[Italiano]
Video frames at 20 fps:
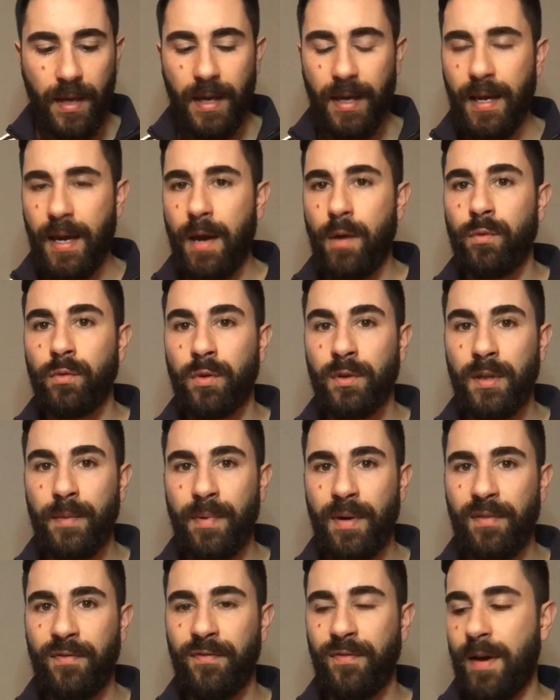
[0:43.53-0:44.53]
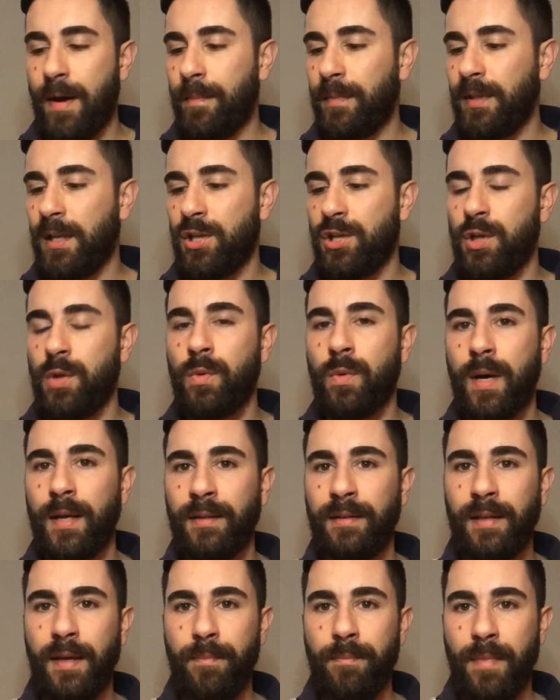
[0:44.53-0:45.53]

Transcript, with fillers: e è uno dei parfum da 50